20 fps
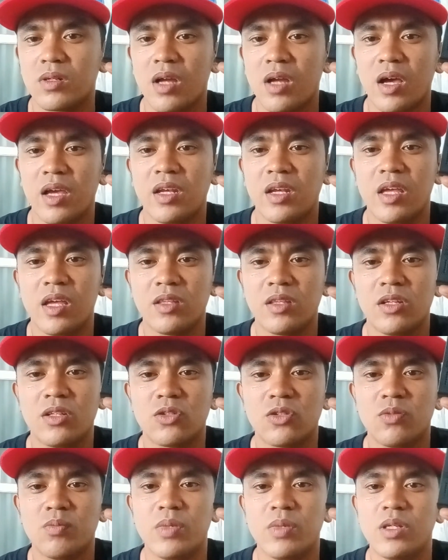ng in-edit
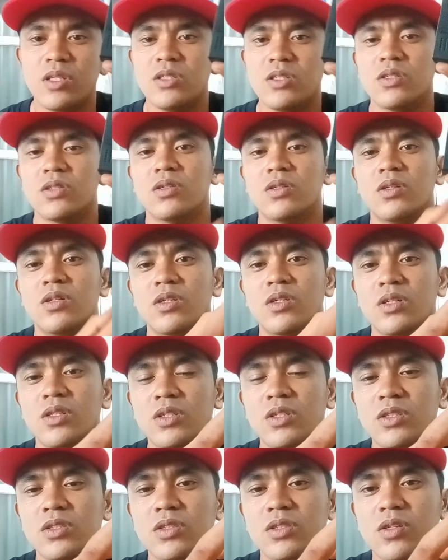kong video.
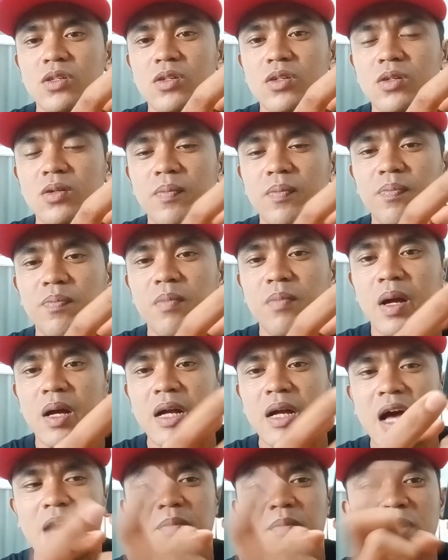So,
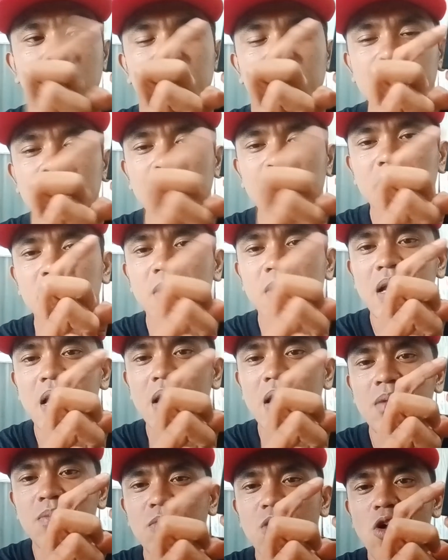magagamit, matit,
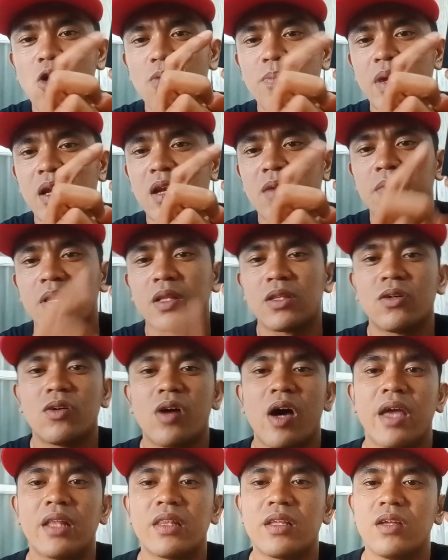ma-open naman to
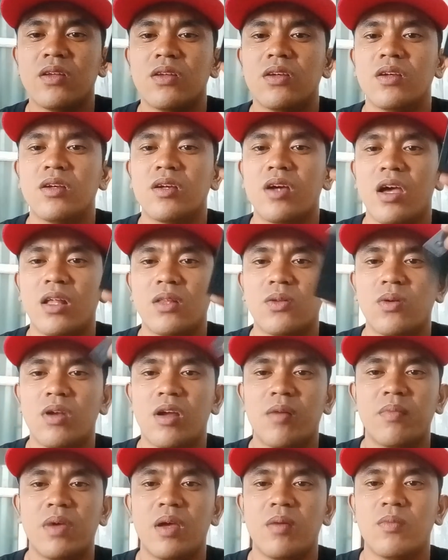kahit ano eh, kahit
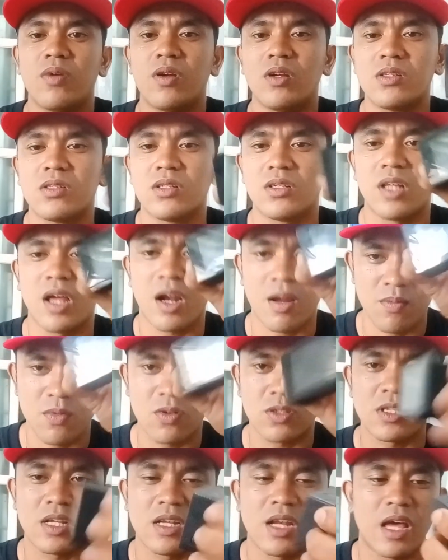walang memory. So, tara,
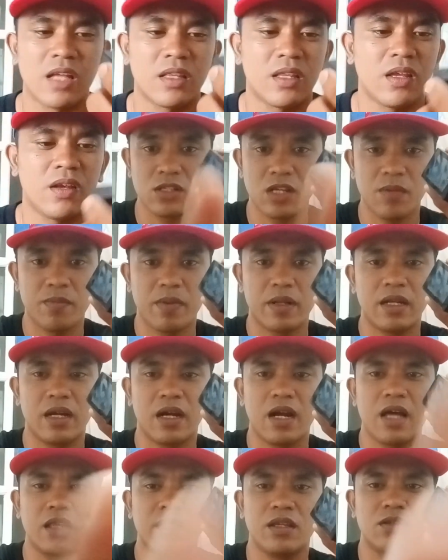buksan natin. Lipat
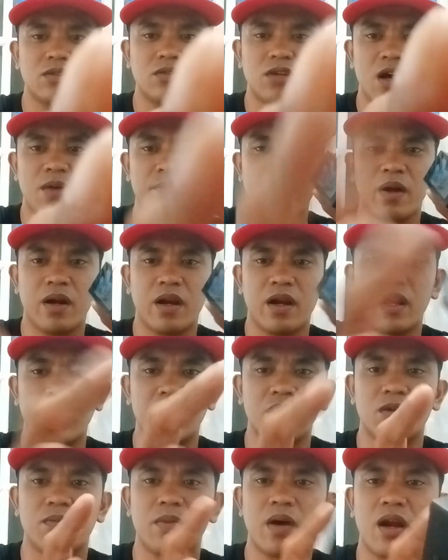lang natin yung camera
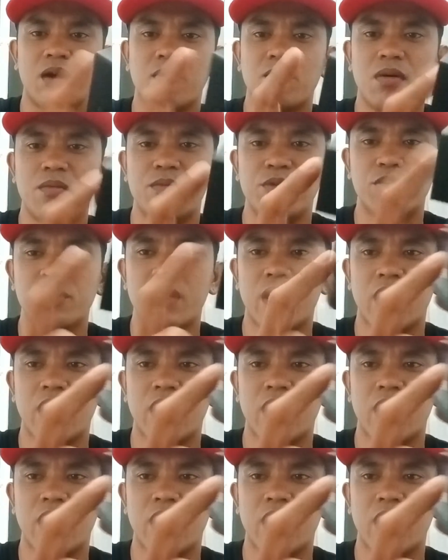nito para ma-view